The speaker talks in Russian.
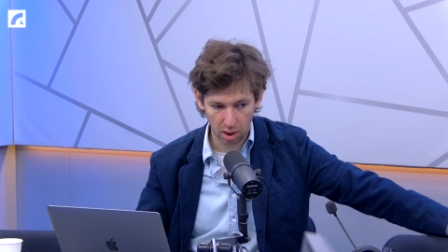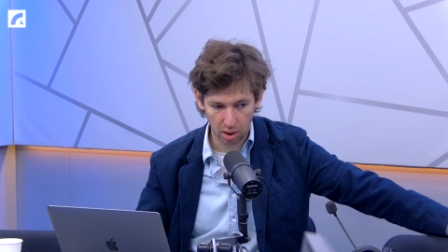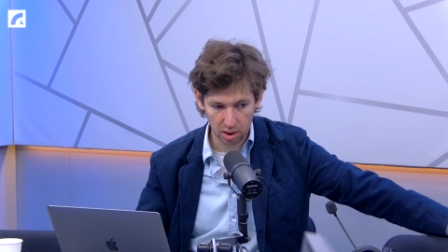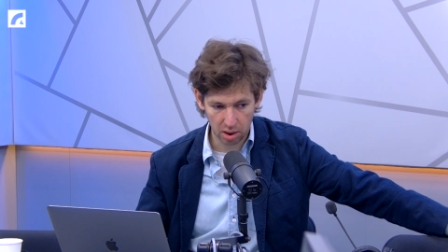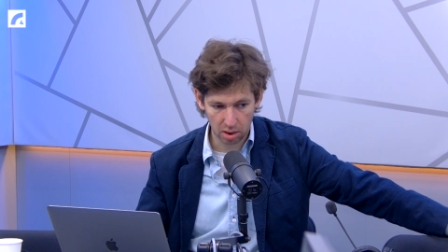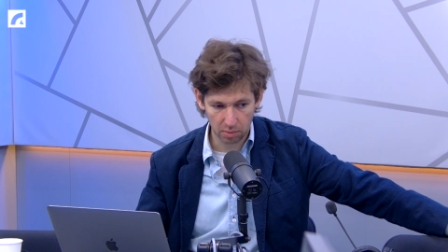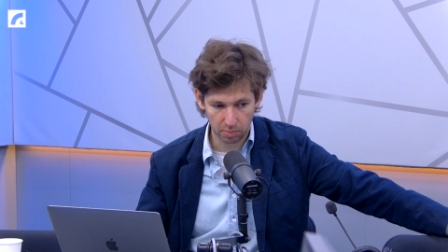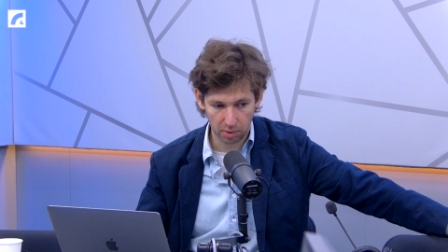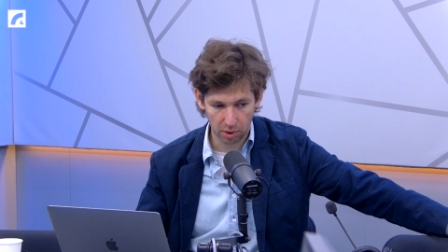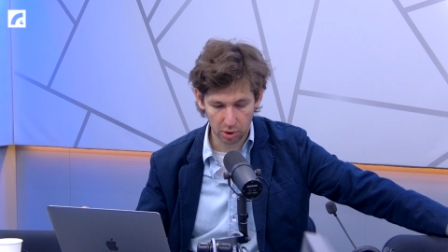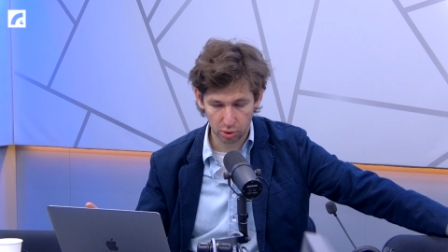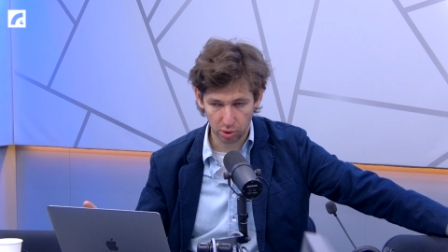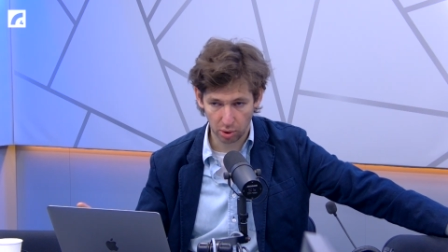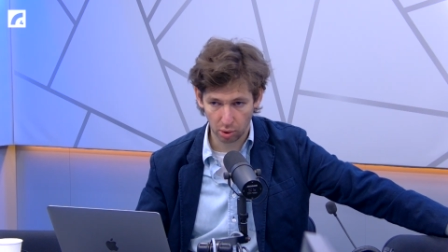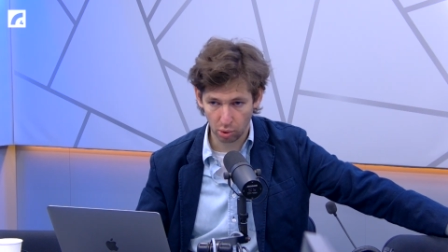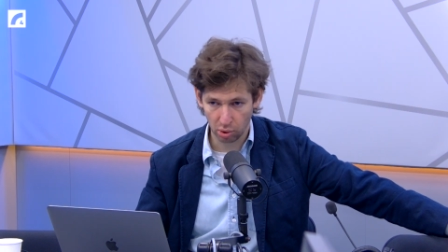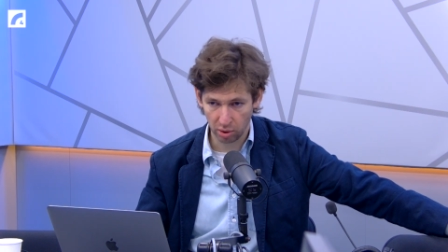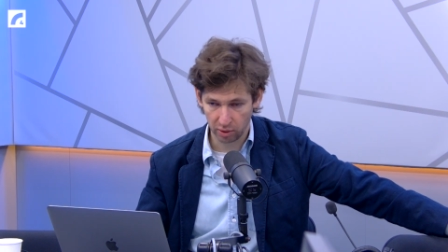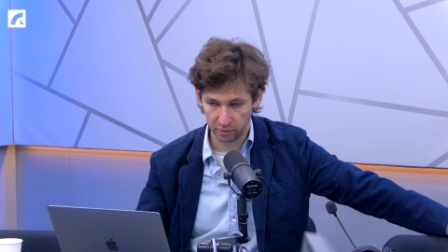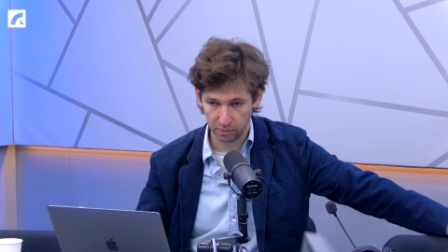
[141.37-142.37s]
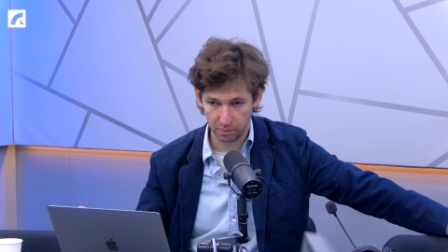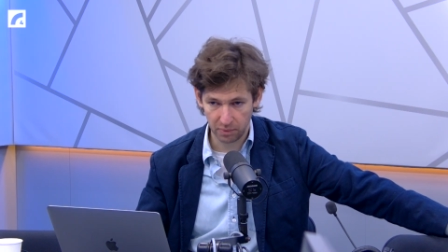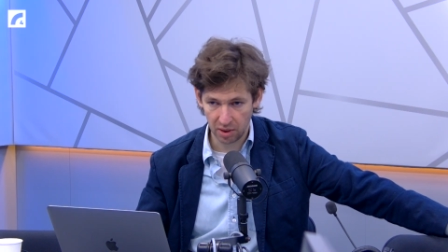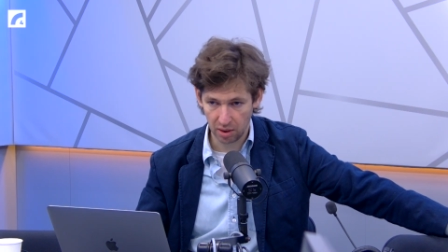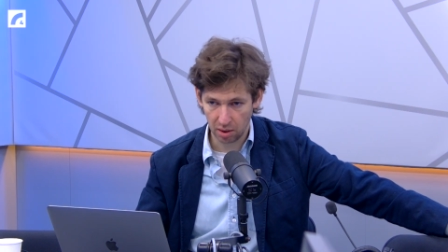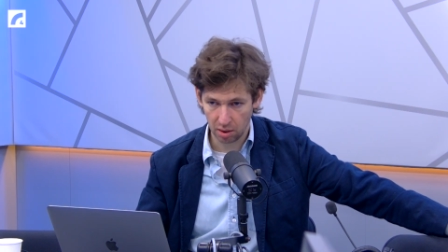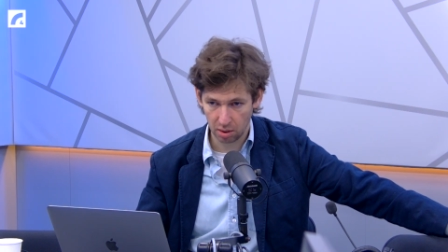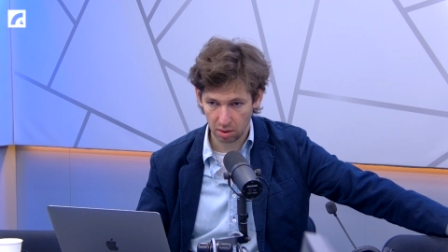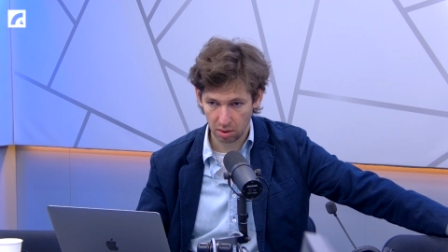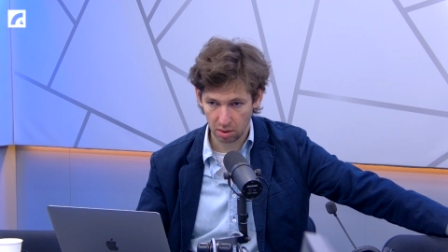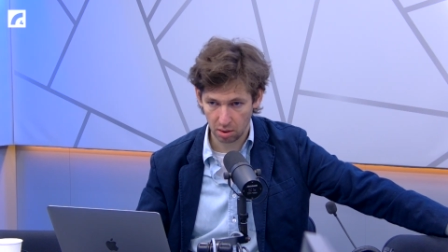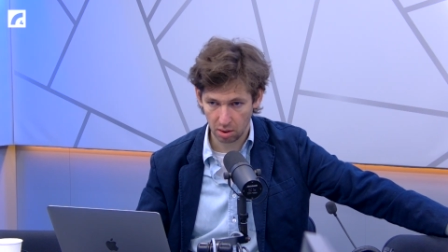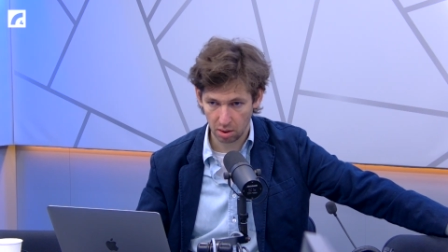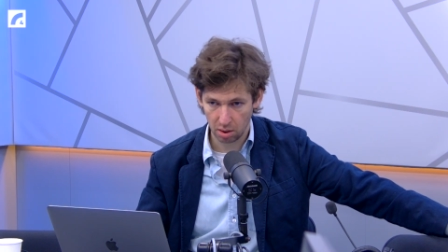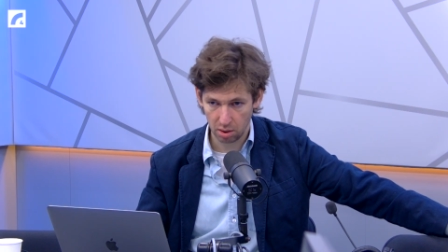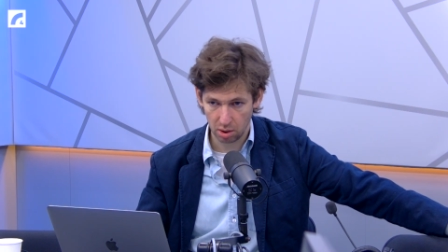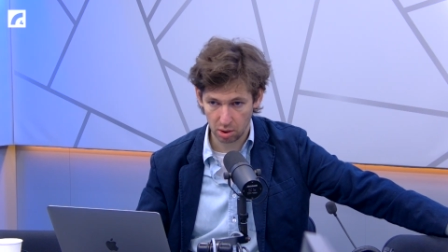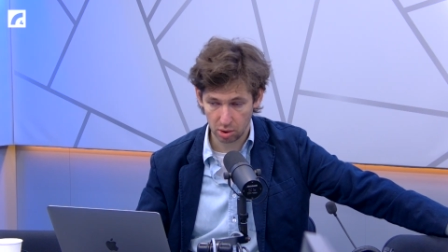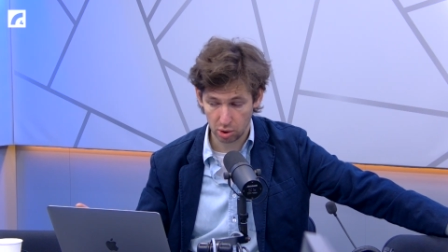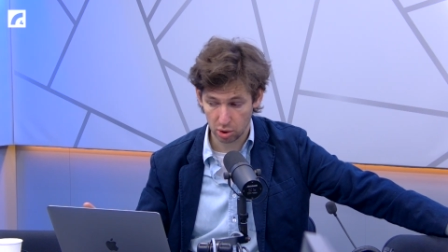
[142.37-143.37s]
один большой город в мире
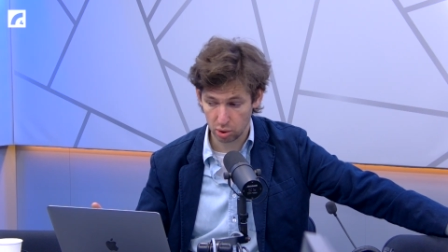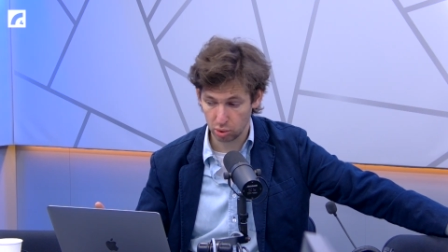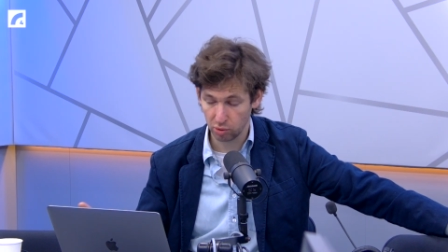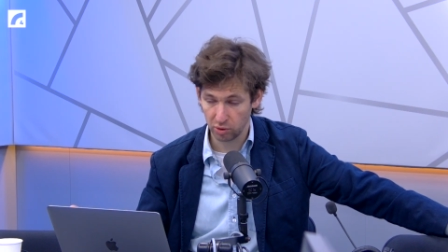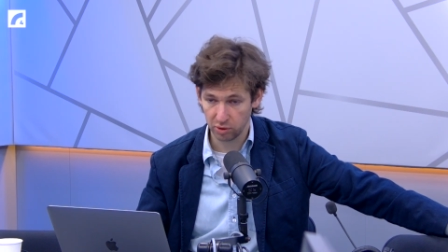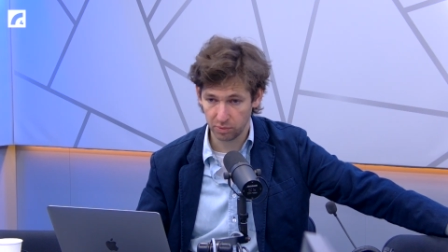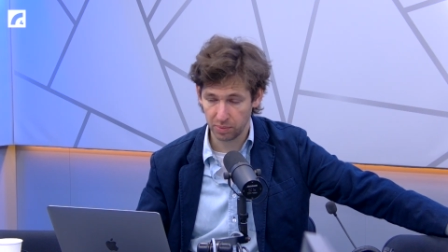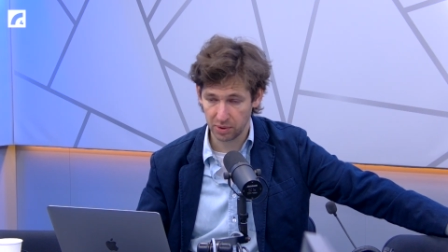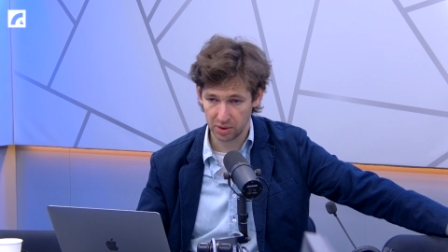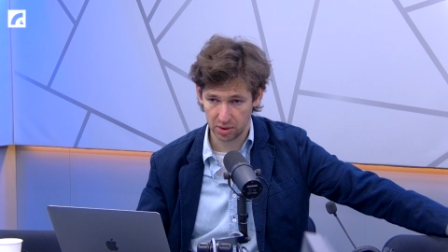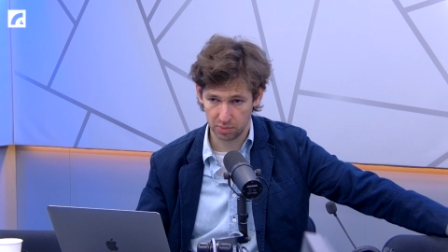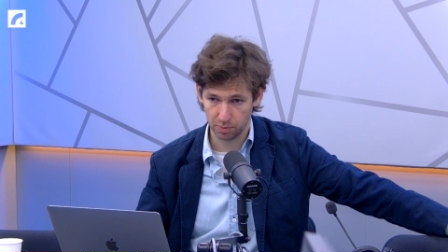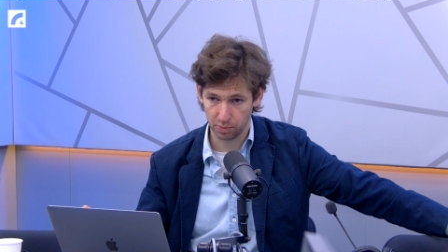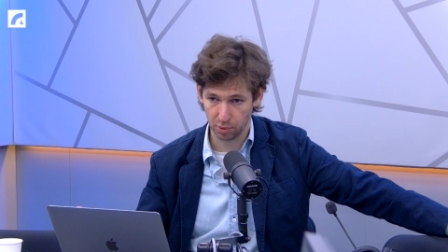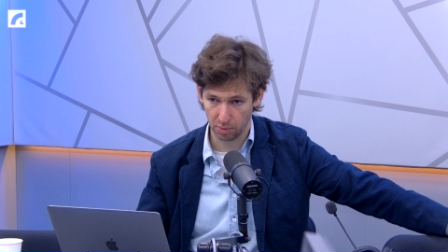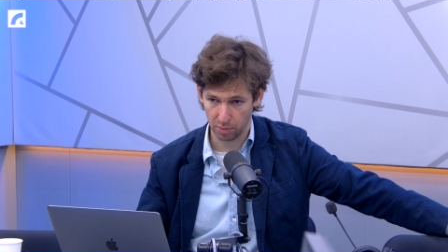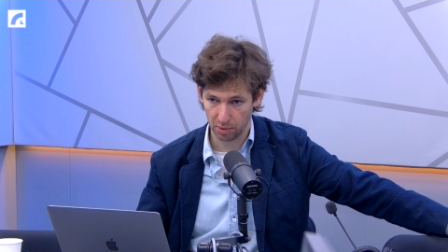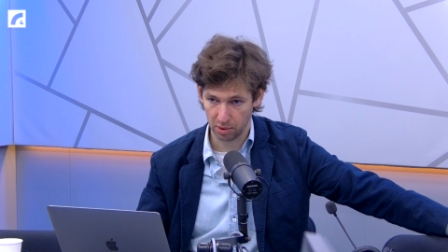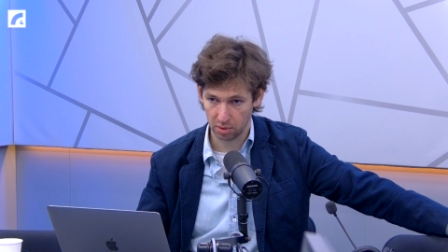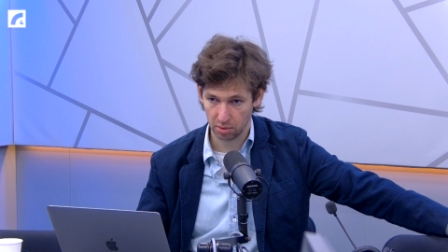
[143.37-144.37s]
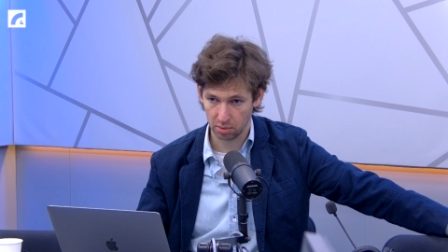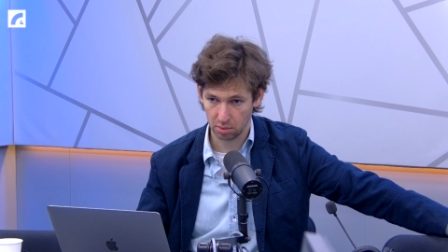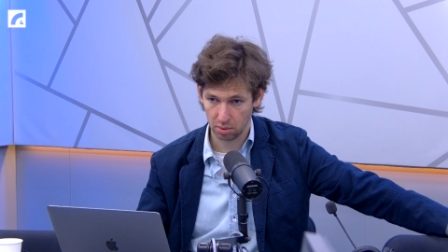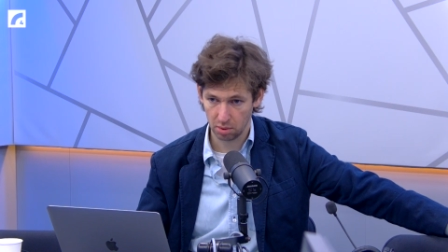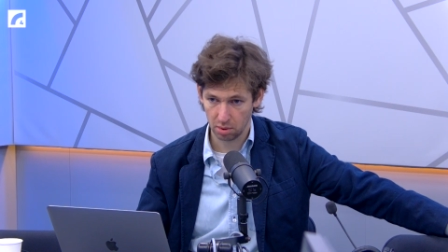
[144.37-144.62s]
не существует без пробок.